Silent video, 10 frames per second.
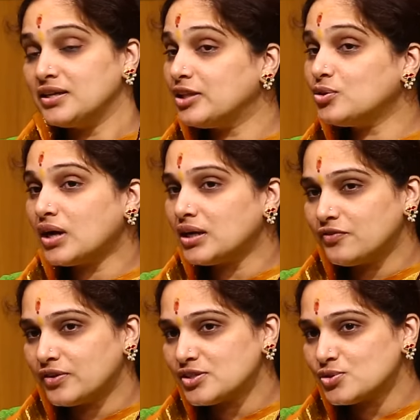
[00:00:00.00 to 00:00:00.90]
ఎందుకు ఆ
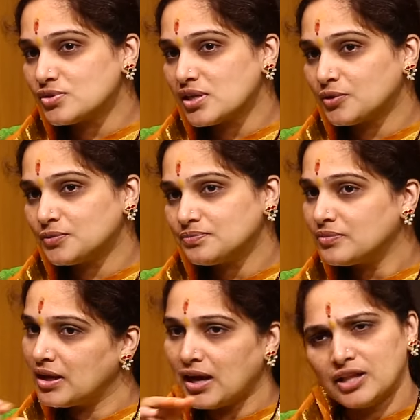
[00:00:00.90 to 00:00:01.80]
డిఫరెన్స్ చూశారు
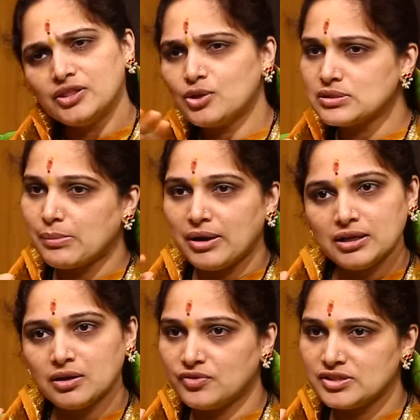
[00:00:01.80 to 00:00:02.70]
అందరూ
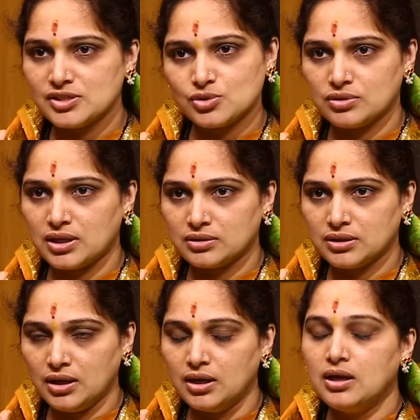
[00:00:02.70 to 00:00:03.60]
సమానంగా ఫీజు ఇస్తున్నారు కదా